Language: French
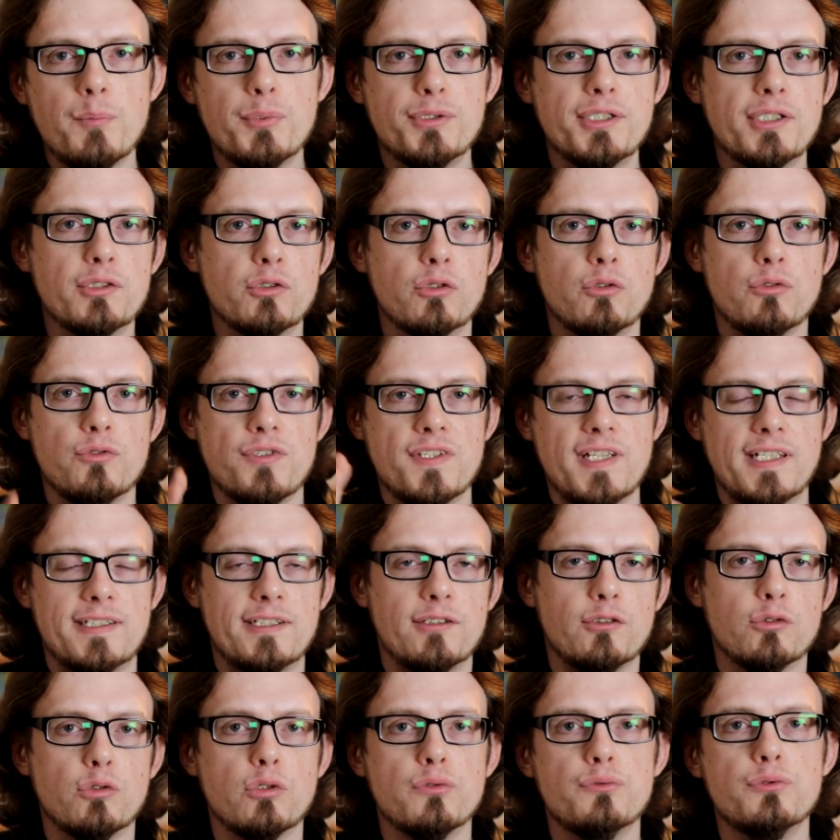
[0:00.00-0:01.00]
Peut-être que
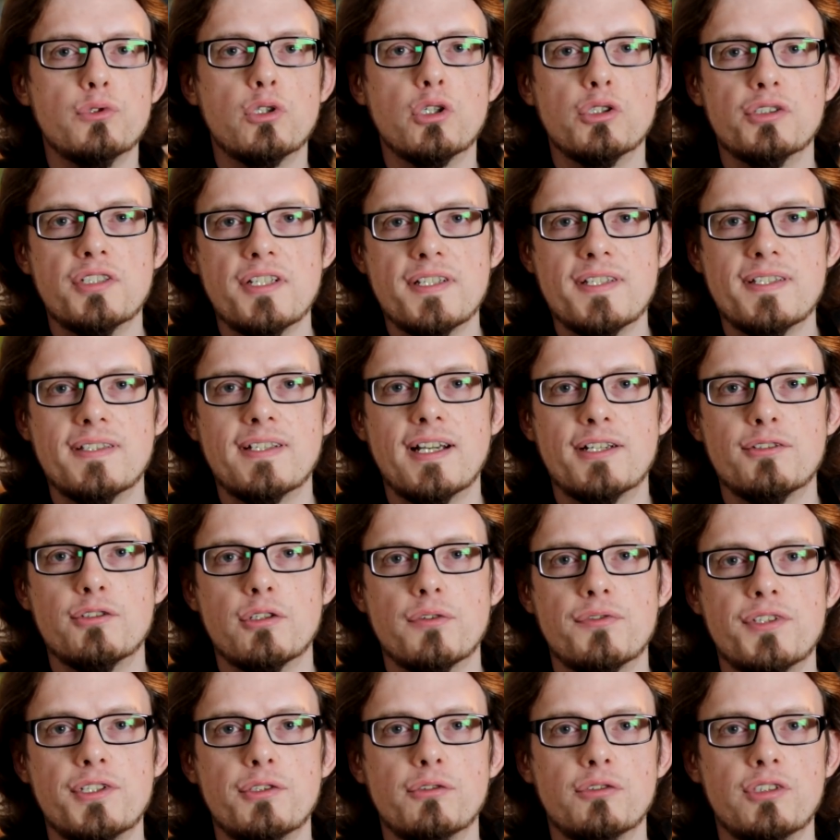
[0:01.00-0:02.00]
certains d'entre vous connaissent Knights
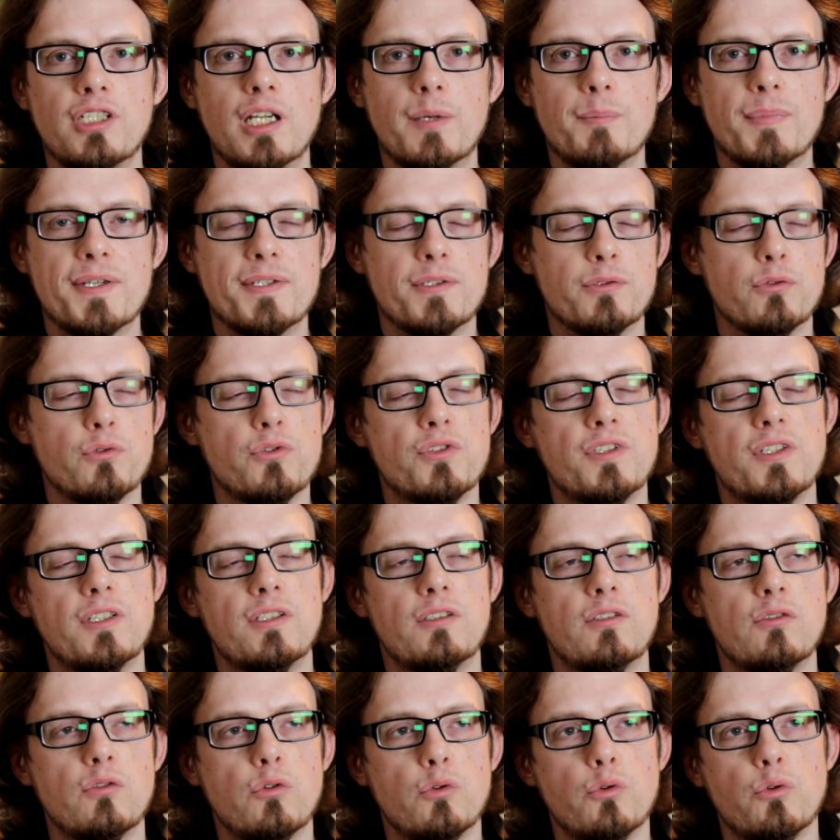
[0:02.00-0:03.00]
of Sidonia parce que
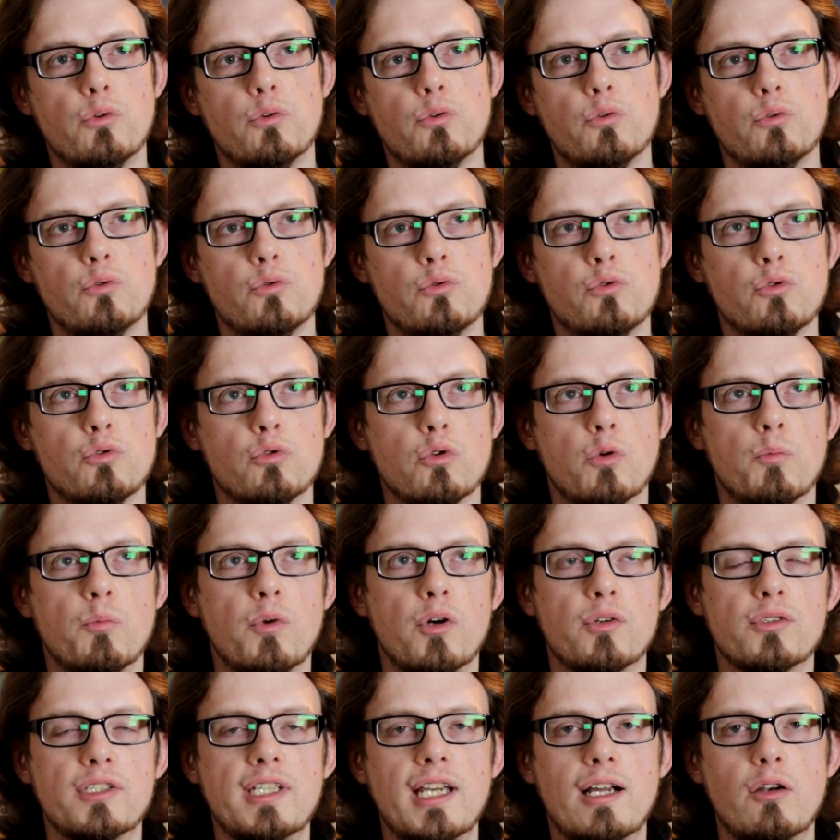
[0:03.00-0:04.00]
c'est euh, son
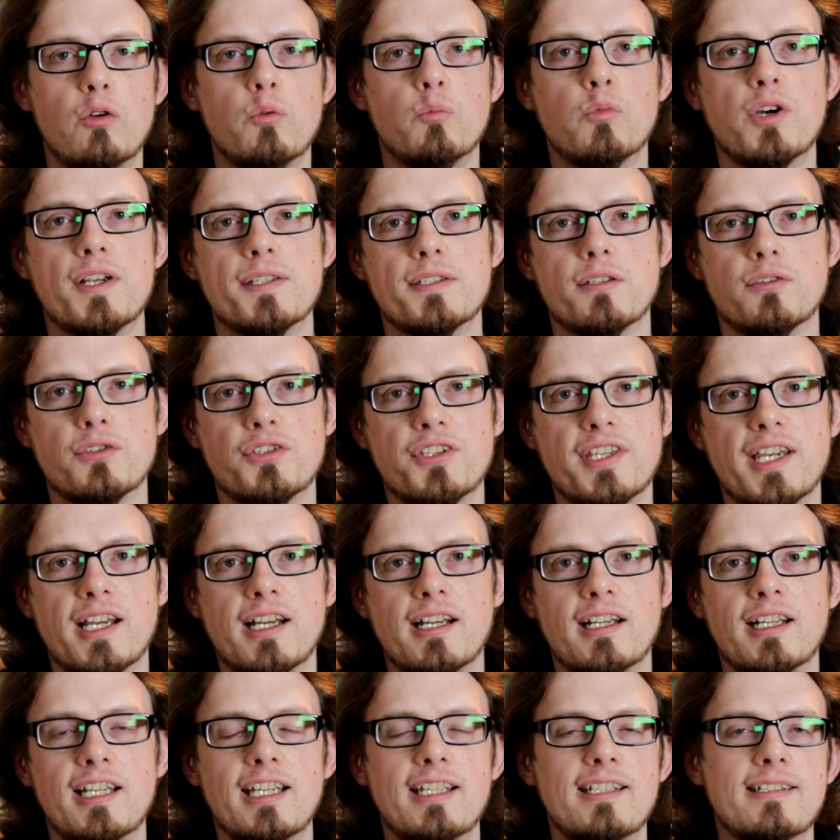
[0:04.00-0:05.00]
manga le moins
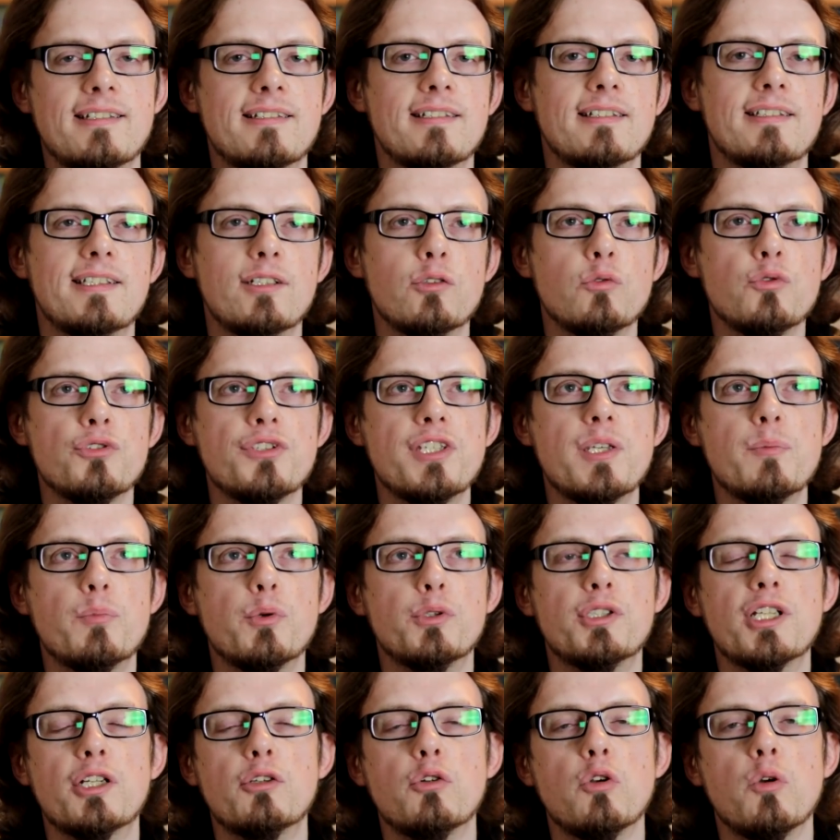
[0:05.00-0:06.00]
ancien et qui c'était aussi
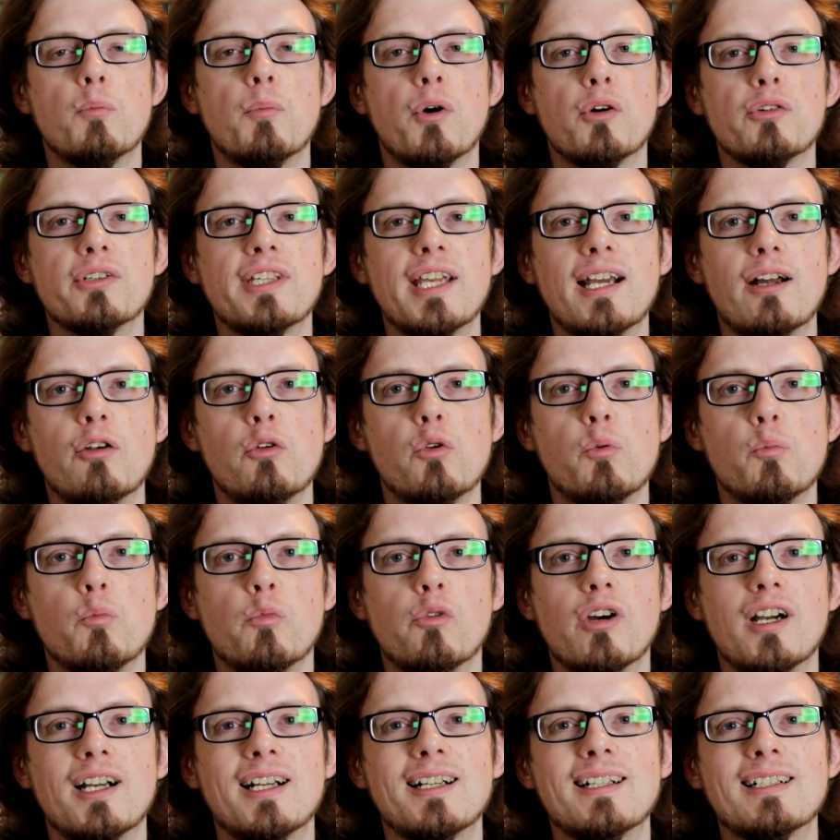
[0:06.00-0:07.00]
peut-être le manga le
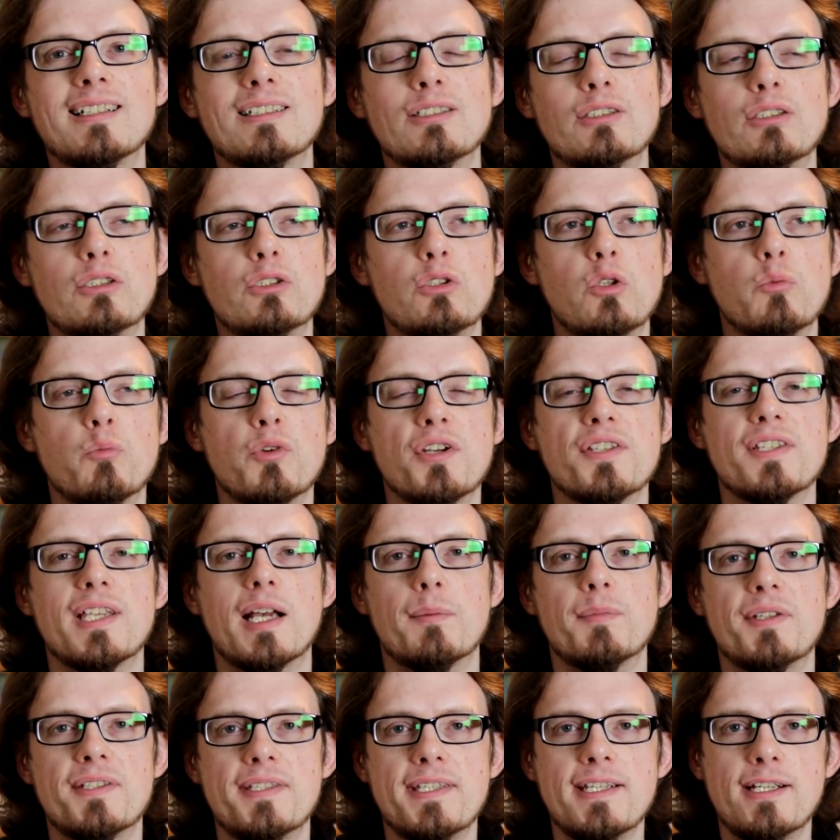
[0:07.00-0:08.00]
moins, le moins
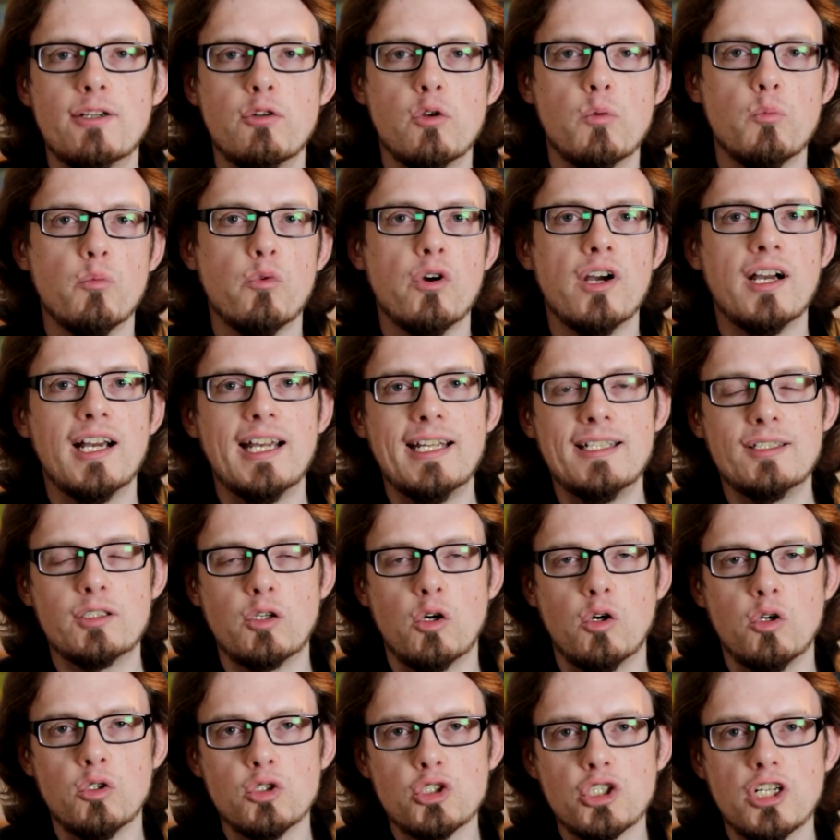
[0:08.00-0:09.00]
hermétique, le moins
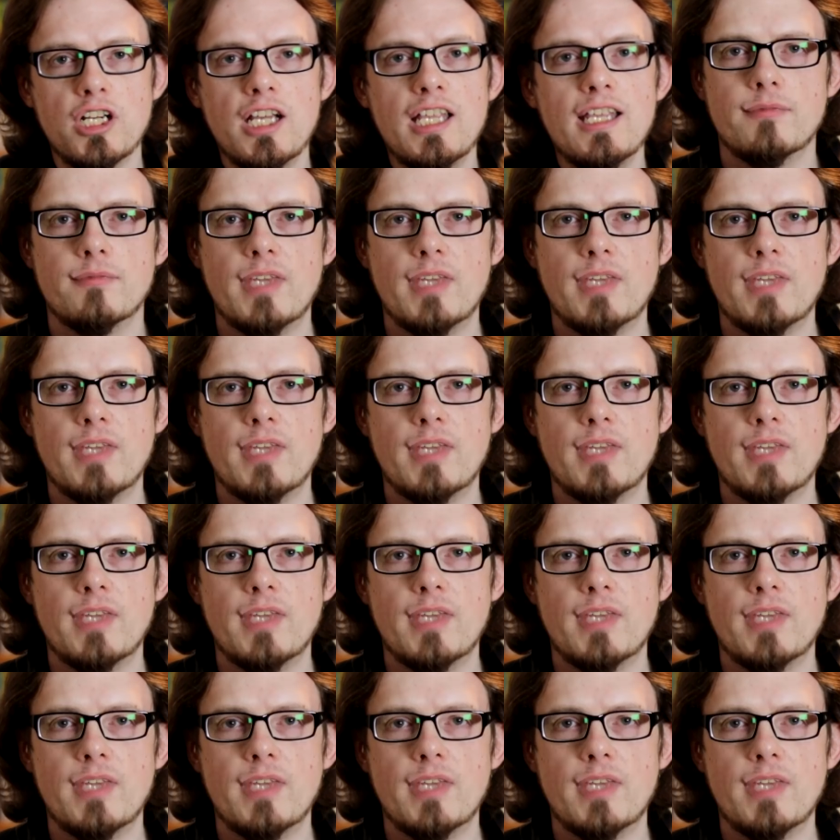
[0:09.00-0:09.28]
étrange.